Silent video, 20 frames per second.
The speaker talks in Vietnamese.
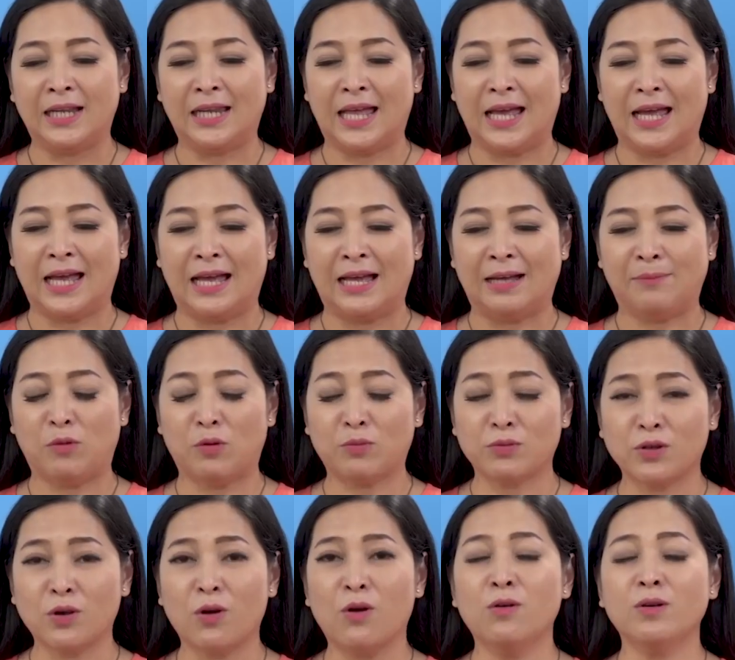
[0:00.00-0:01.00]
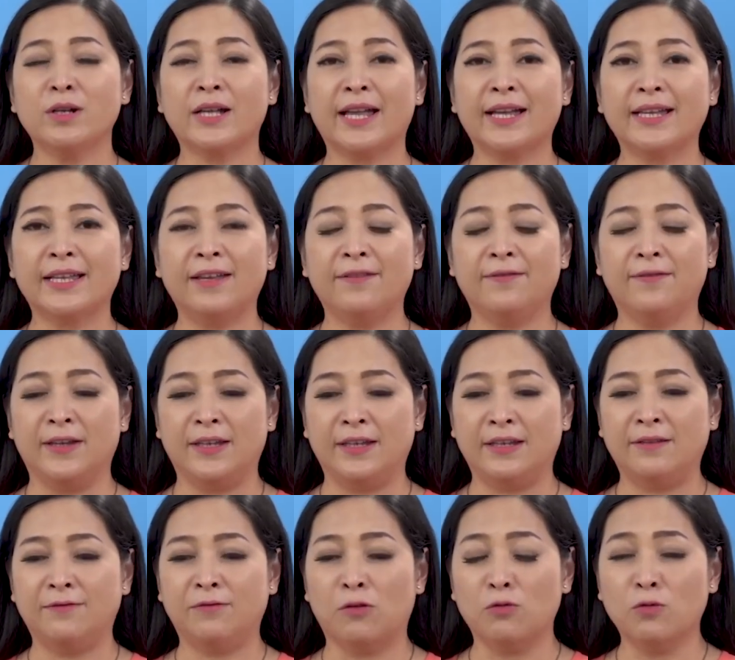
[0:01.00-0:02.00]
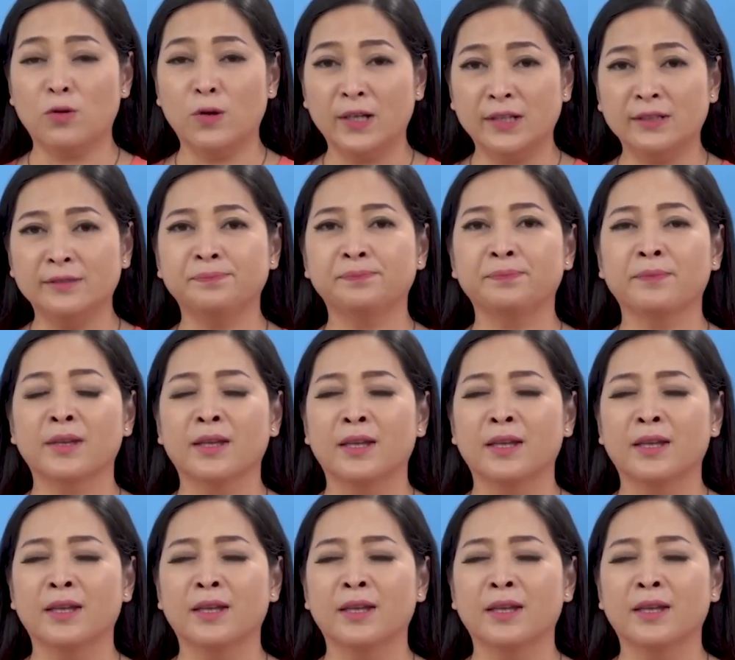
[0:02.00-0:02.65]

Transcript: là một số các cái vị phụ huynh